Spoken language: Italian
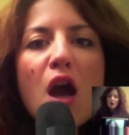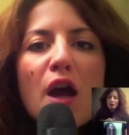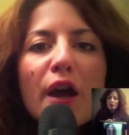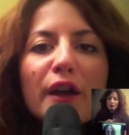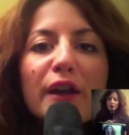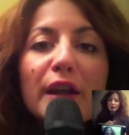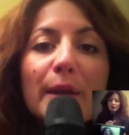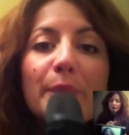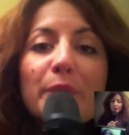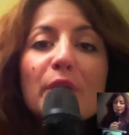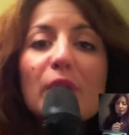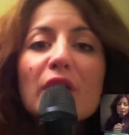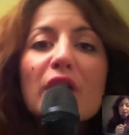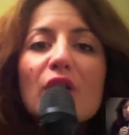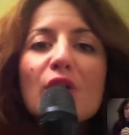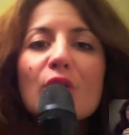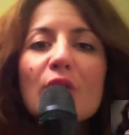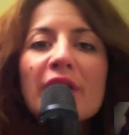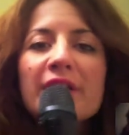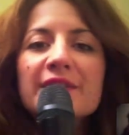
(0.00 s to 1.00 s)
Chi è più
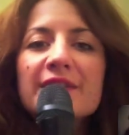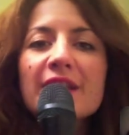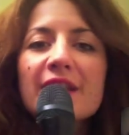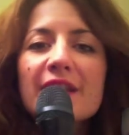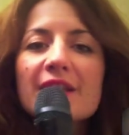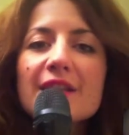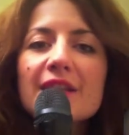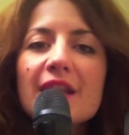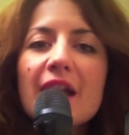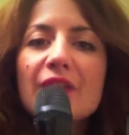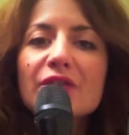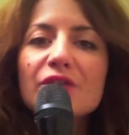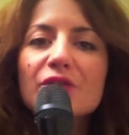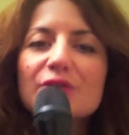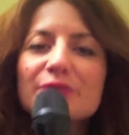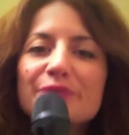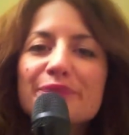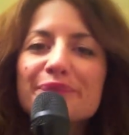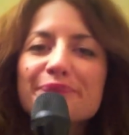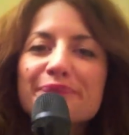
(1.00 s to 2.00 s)
ricco è interessato
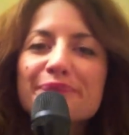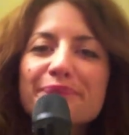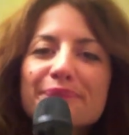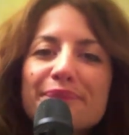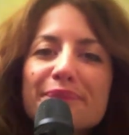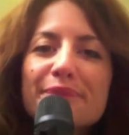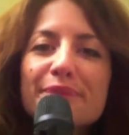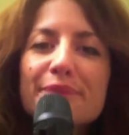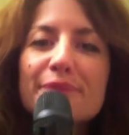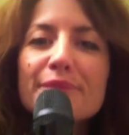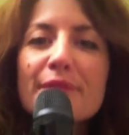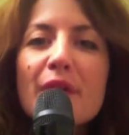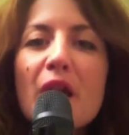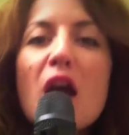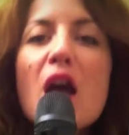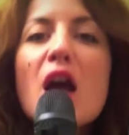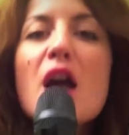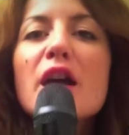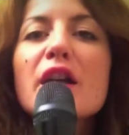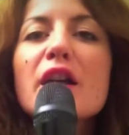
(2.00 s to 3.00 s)

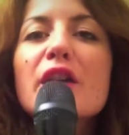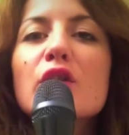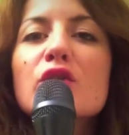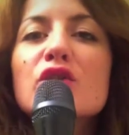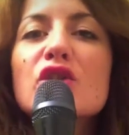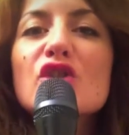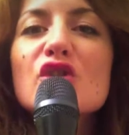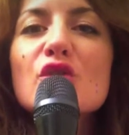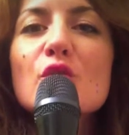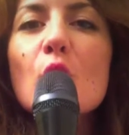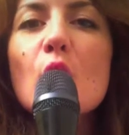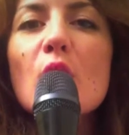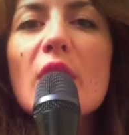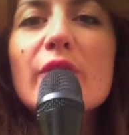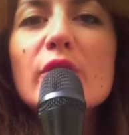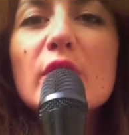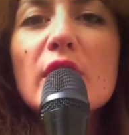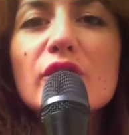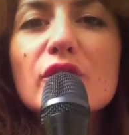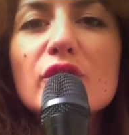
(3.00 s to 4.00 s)
che ogni suo
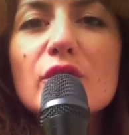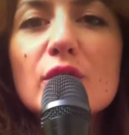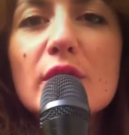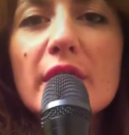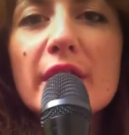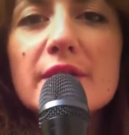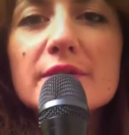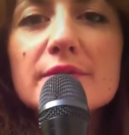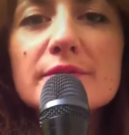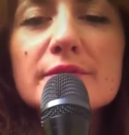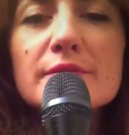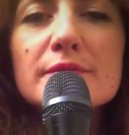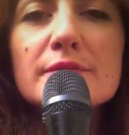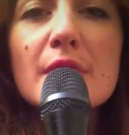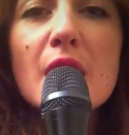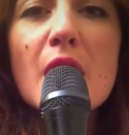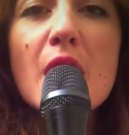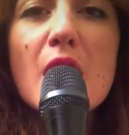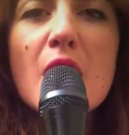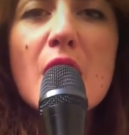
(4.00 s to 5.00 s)

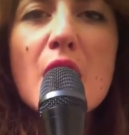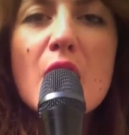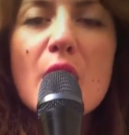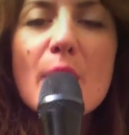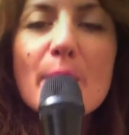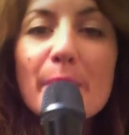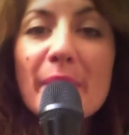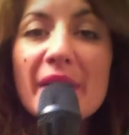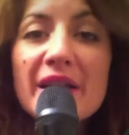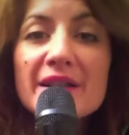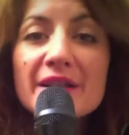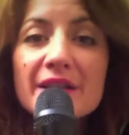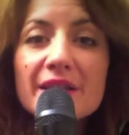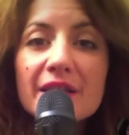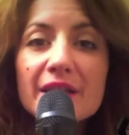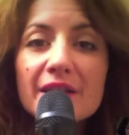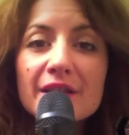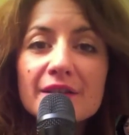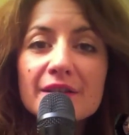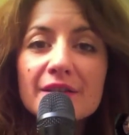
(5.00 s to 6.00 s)
lavoratore.
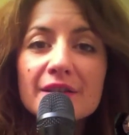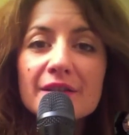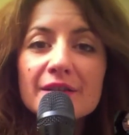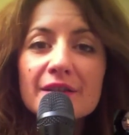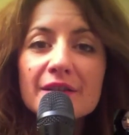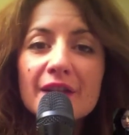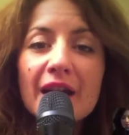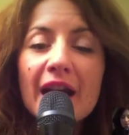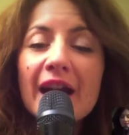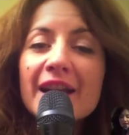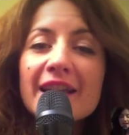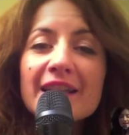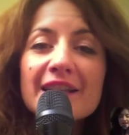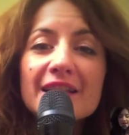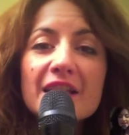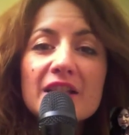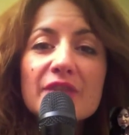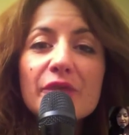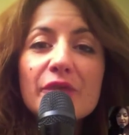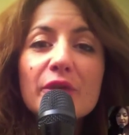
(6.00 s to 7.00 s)
Pensi, anche
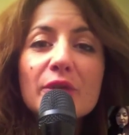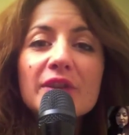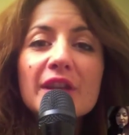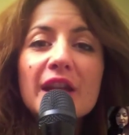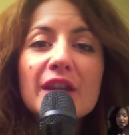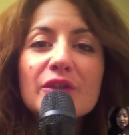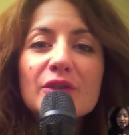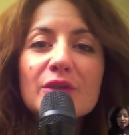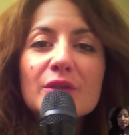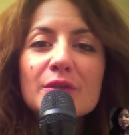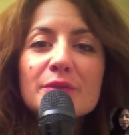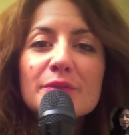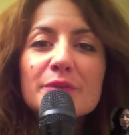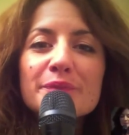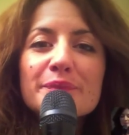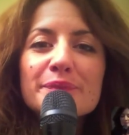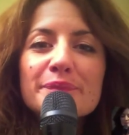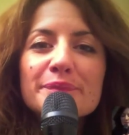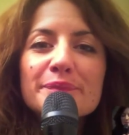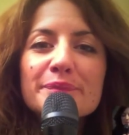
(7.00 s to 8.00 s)
se sfruttato,
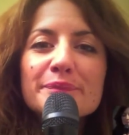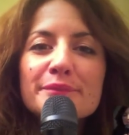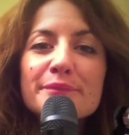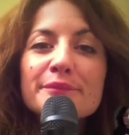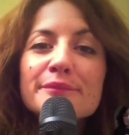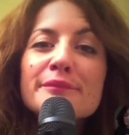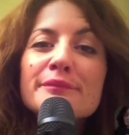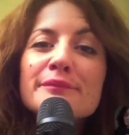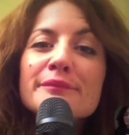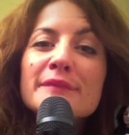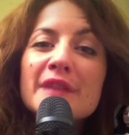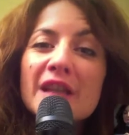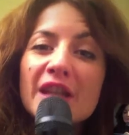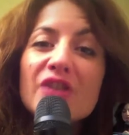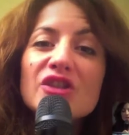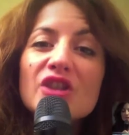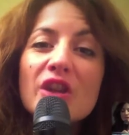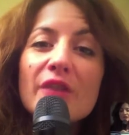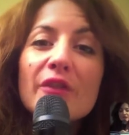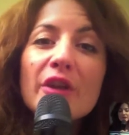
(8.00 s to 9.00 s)
di
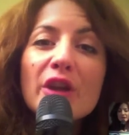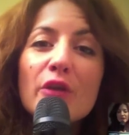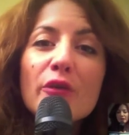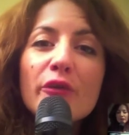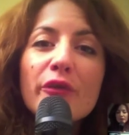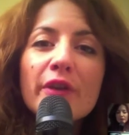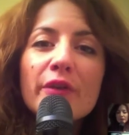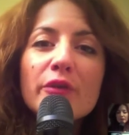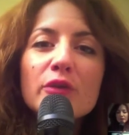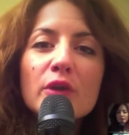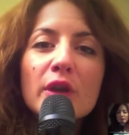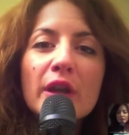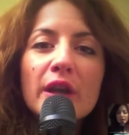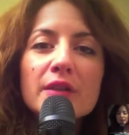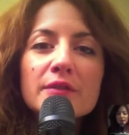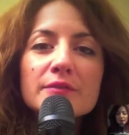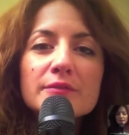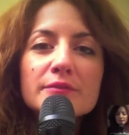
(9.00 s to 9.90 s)
ricevere un favore.